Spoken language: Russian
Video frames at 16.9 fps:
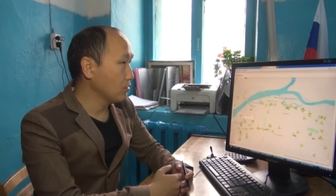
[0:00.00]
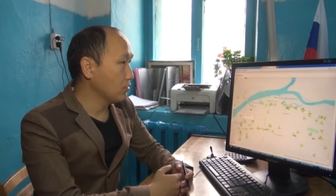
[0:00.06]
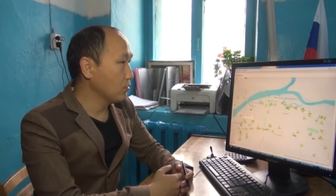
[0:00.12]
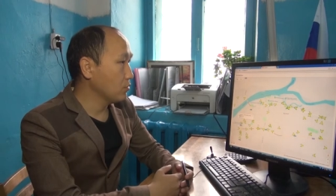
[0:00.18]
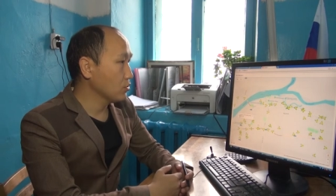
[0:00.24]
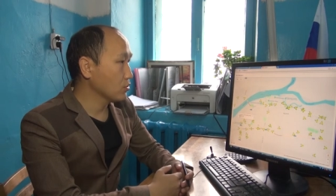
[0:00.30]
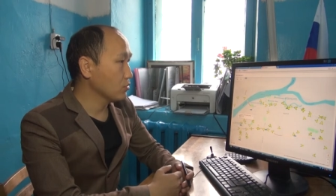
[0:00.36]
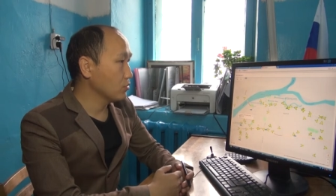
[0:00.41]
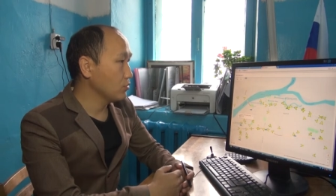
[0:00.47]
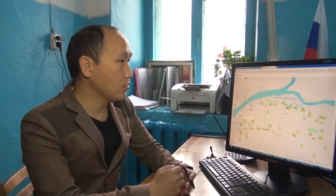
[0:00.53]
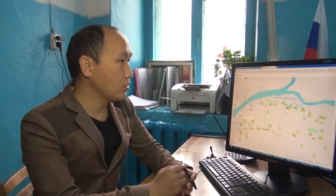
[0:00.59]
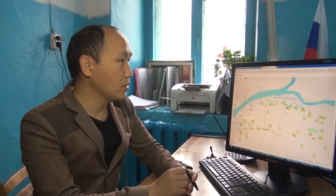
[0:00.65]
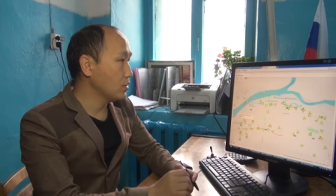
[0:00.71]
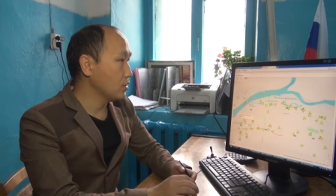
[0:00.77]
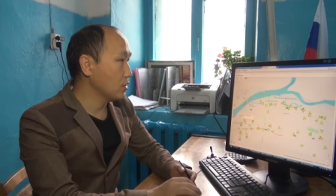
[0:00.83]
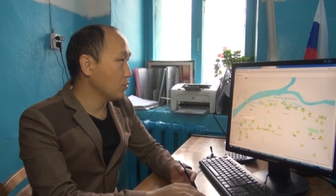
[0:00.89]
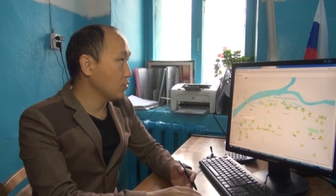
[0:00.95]
Можно
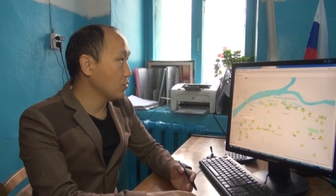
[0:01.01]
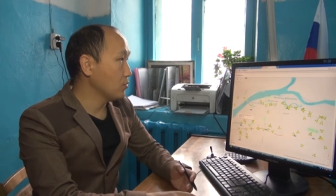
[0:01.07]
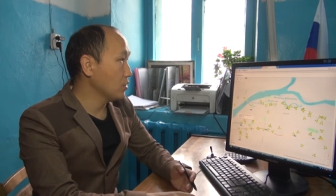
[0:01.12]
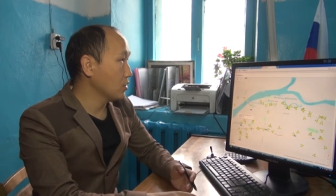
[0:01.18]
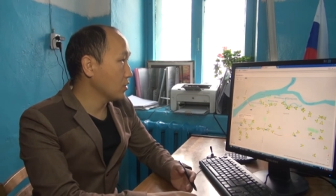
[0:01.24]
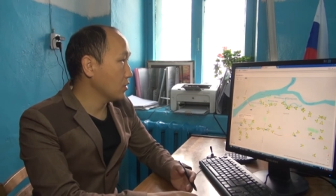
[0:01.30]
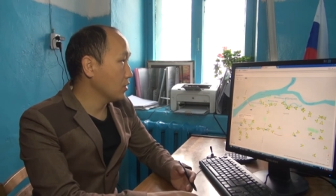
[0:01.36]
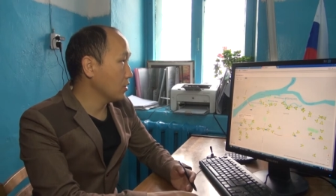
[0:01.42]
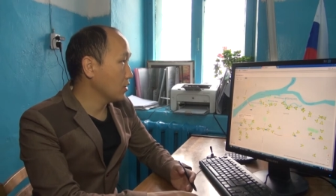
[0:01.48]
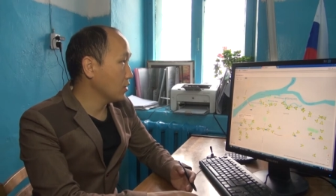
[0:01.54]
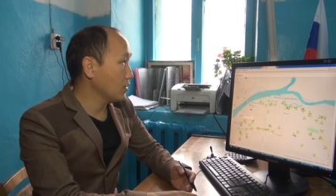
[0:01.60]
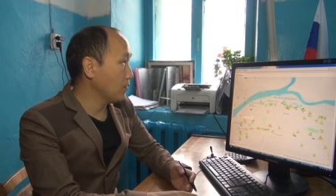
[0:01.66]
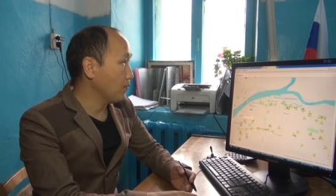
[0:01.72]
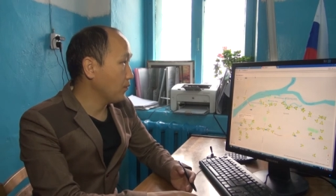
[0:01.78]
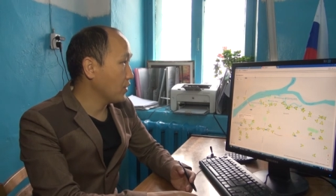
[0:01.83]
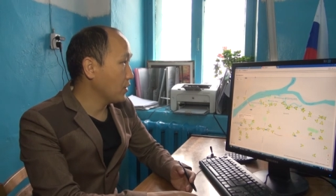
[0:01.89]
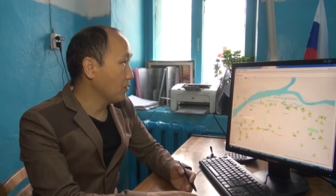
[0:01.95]
увидеть, например, э,
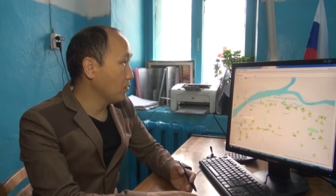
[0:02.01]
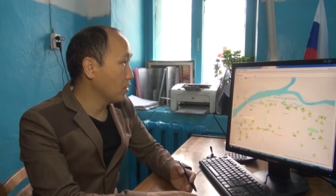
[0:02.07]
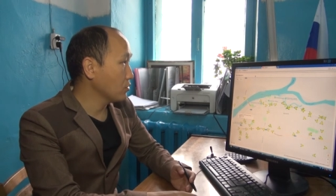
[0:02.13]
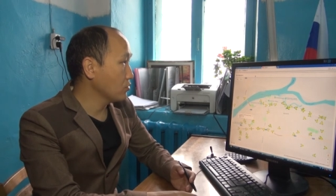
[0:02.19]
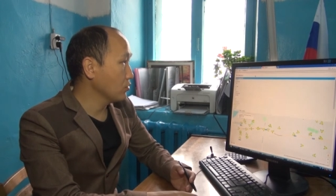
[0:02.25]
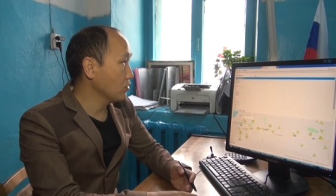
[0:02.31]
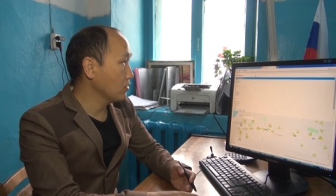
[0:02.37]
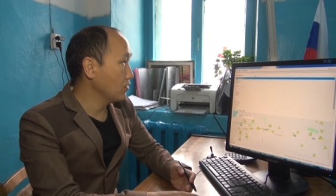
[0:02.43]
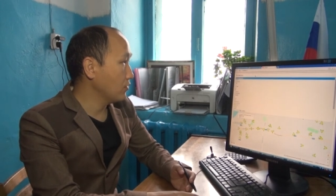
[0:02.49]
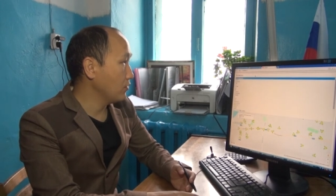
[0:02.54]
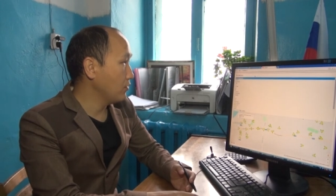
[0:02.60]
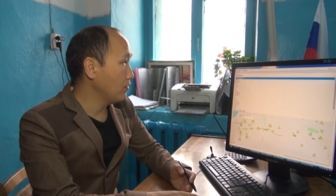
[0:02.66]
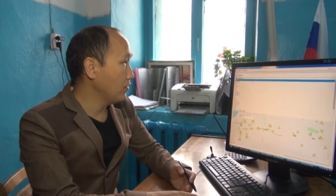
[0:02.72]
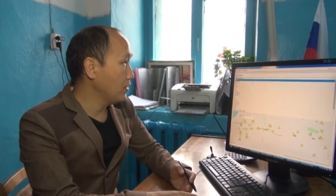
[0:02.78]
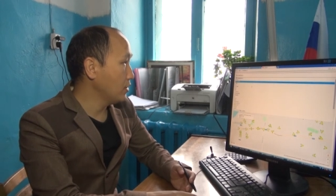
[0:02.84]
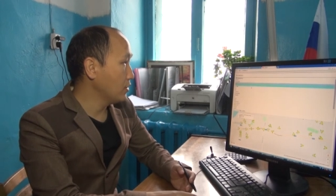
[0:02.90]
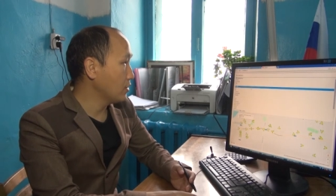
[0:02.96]
маршруты
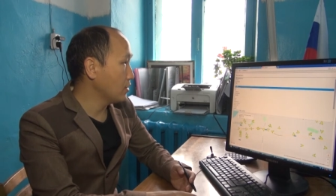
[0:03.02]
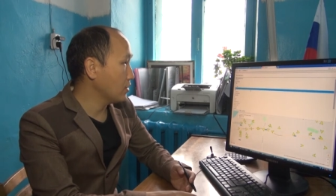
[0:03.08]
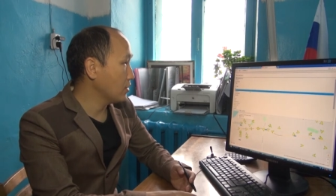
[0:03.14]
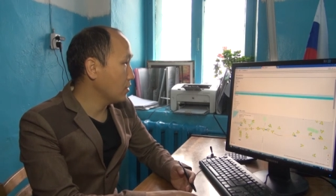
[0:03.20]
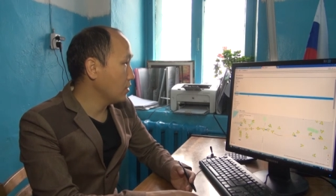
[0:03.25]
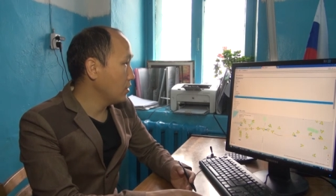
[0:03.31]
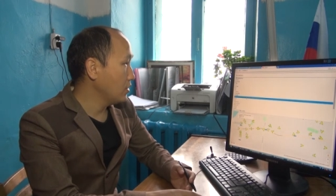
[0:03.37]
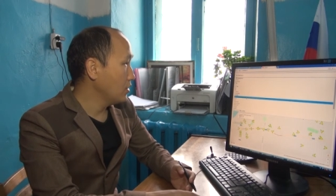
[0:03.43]
в фильтре.